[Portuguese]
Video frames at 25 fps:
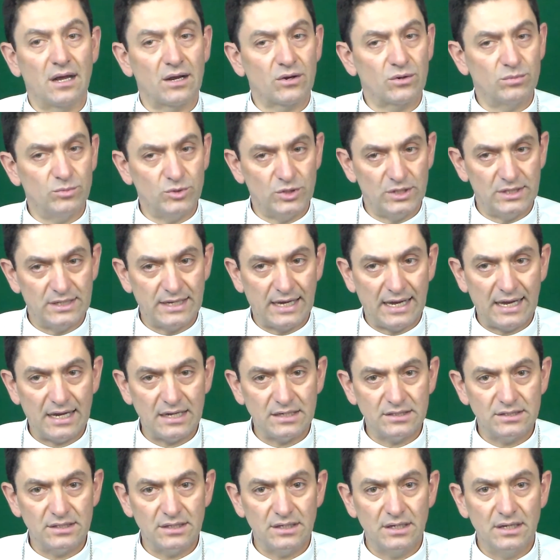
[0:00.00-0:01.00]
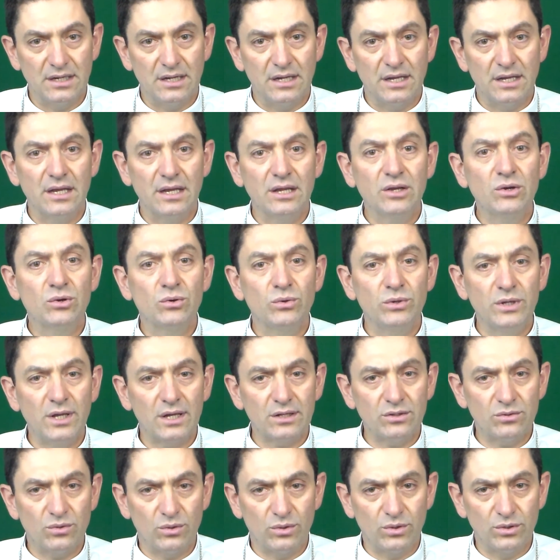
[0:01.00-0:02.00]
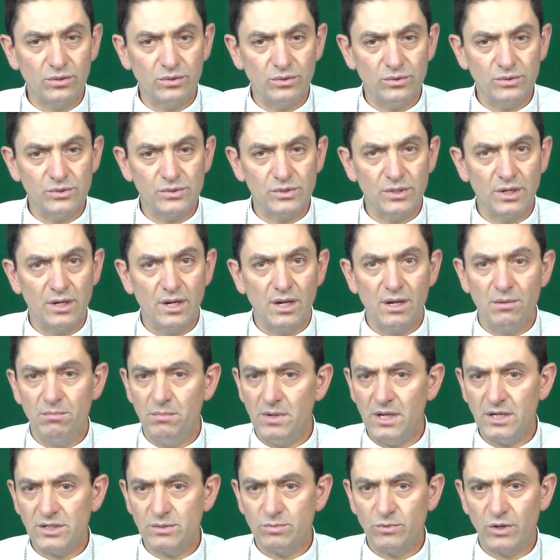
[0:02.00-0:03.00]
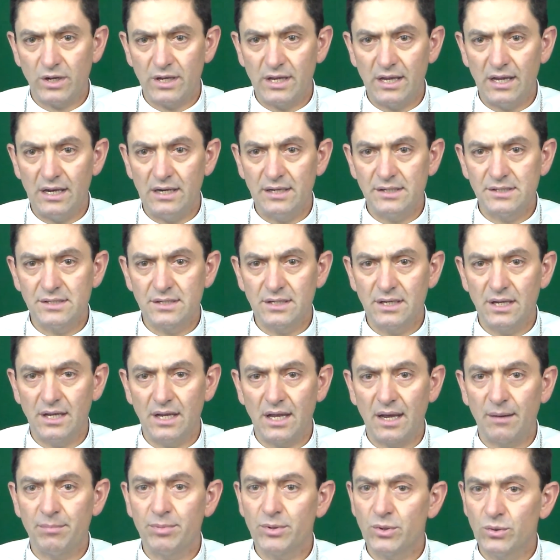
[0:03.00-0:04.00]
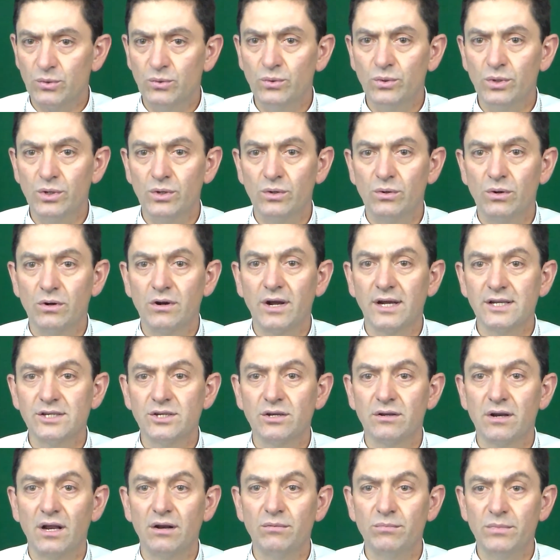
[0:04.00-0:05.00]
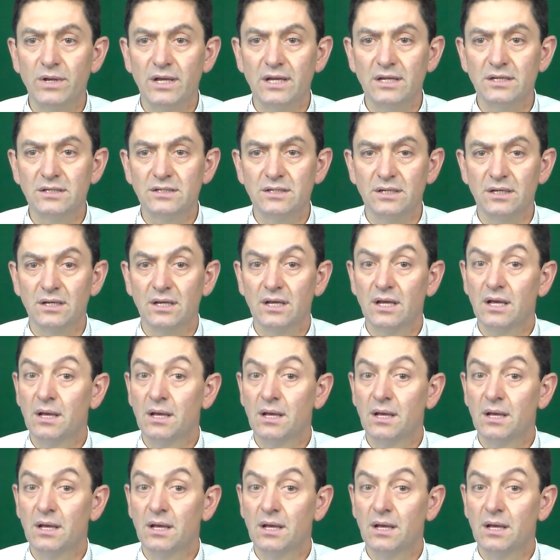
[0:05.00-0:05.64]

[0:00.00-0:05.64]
A comunidade inclui a todos, mesmo aqueles que a procuram ocasionalmente,